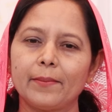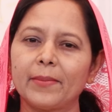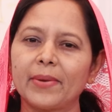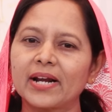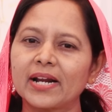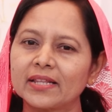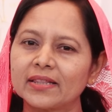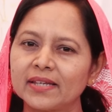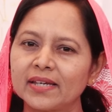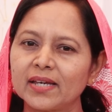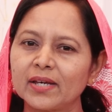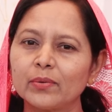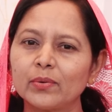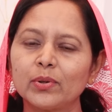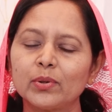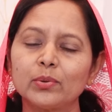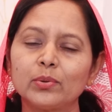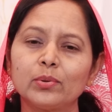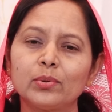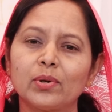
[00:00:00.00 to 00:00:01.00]
మన
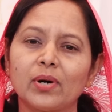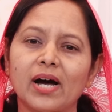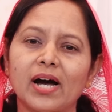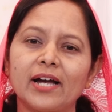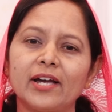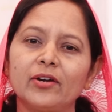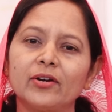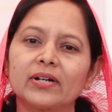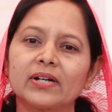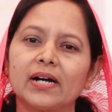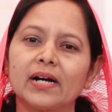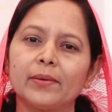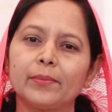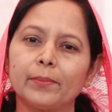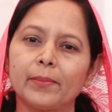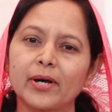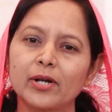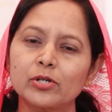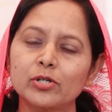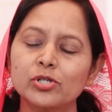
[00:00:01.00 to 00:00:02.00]
దేవుడు ఆ యొక్క
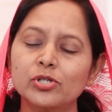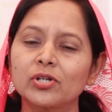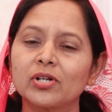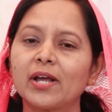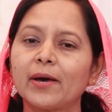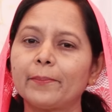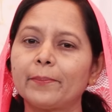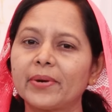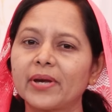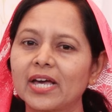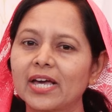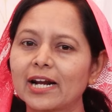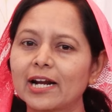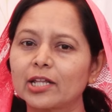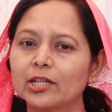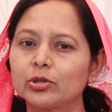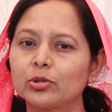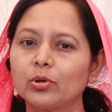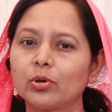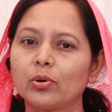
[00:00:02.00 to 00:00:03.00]
మనుష్యుల
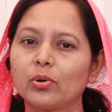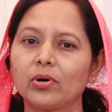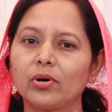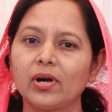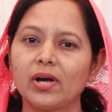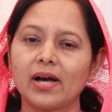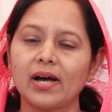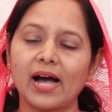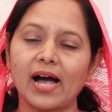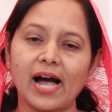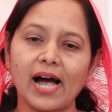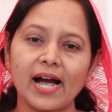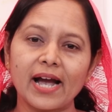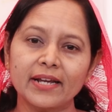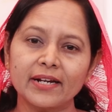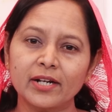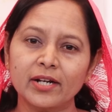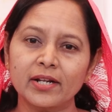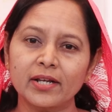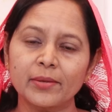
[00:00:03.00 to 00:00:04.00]
పేర్లతో
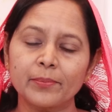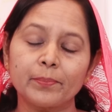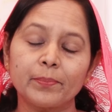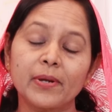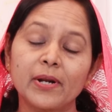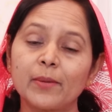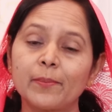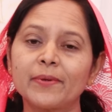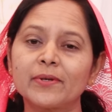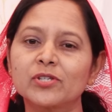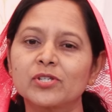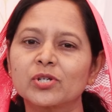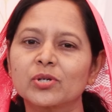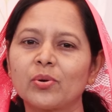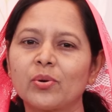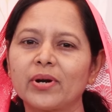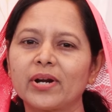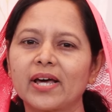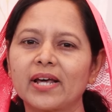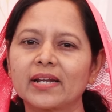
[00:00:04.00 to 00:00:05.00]
ఆయనని
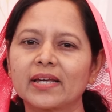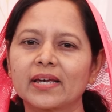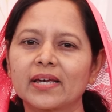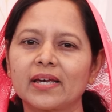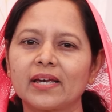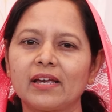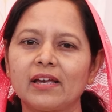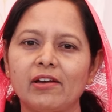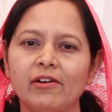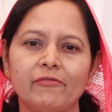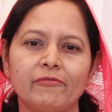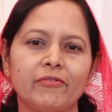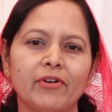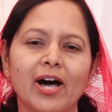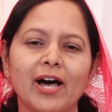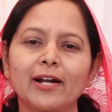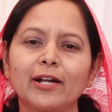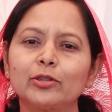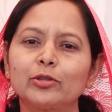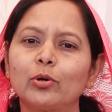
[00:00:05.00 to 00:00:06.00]
పిలిపించుకోవడానికి
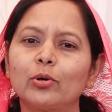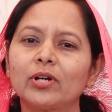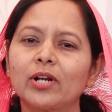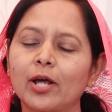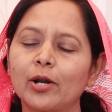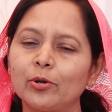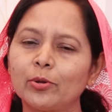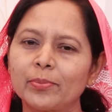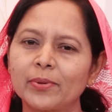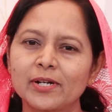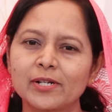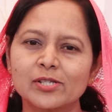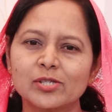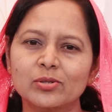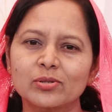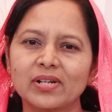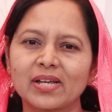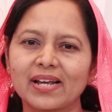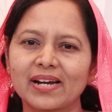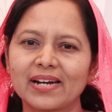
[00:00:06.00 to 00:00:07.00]
వారితో నన్ను
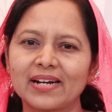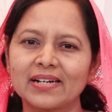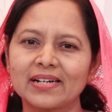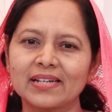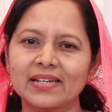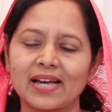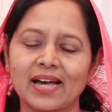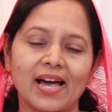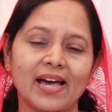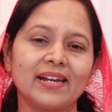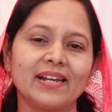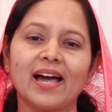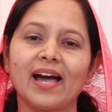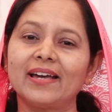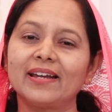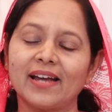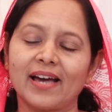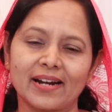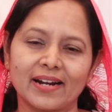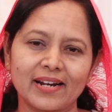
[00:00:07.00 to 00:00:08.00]
పిలుస్తున్నారేంటి అని
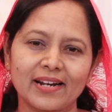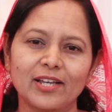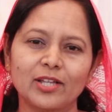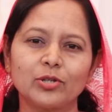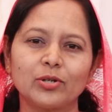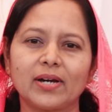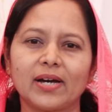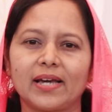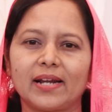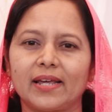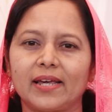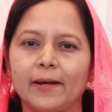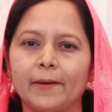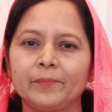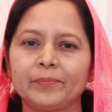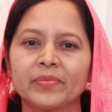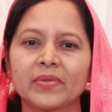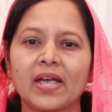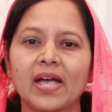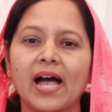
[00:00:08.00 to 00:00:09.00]
ఆయన అనలేదు కానీ
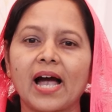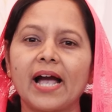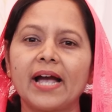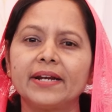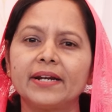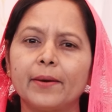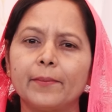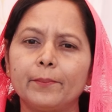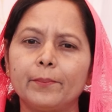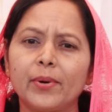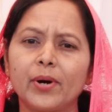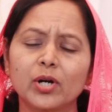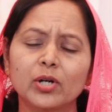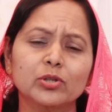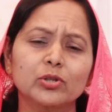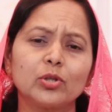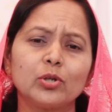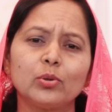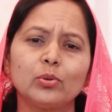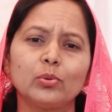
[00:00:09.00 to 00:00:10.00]
ఆయన
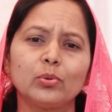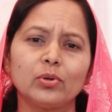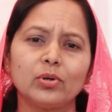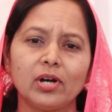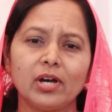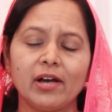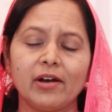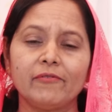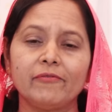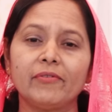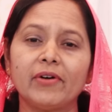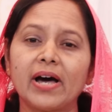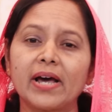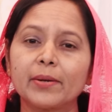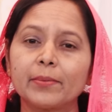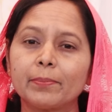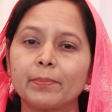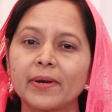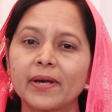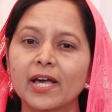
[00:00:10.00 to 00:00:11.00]
భక్తులు
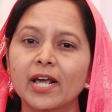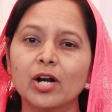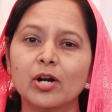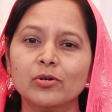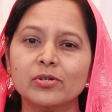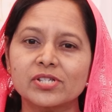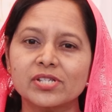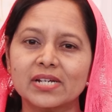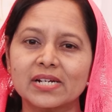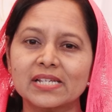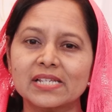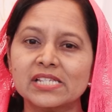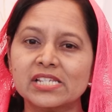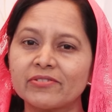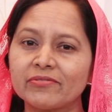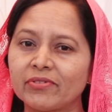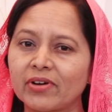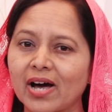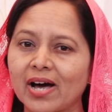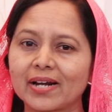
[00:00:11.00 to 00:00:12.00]
వారి పేర్లు
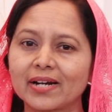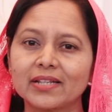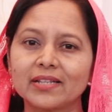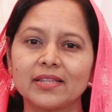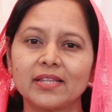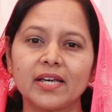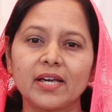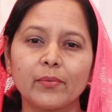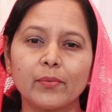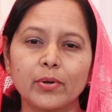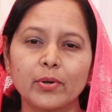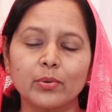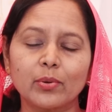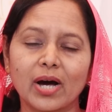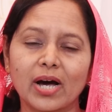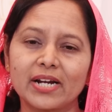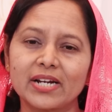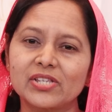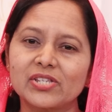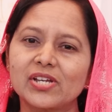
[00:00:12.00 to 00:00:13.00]
ఉచ్చరించి వారి దేవుడు
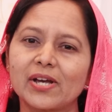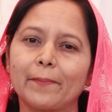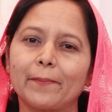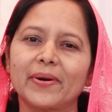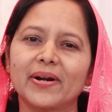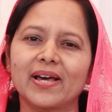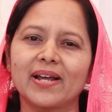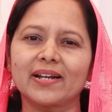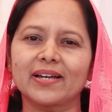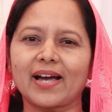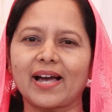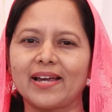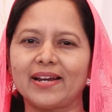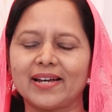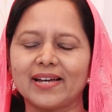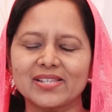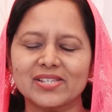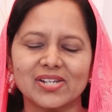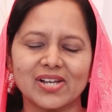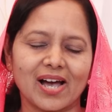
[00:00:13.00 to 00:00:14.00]
అని చెప్పడానికి
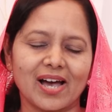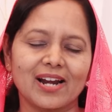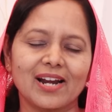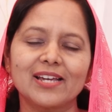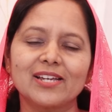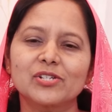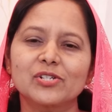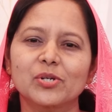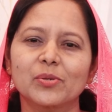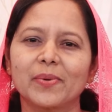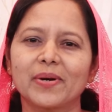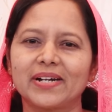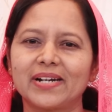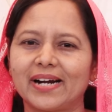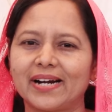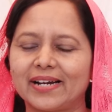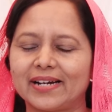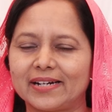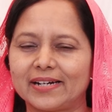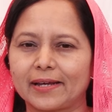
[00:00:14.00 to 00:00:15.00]
ఆయన చాలా
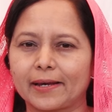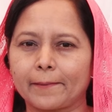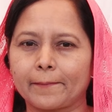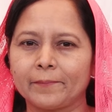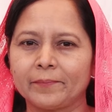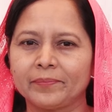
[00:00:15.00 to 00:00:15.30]
ఇష్టపడ్డాడండి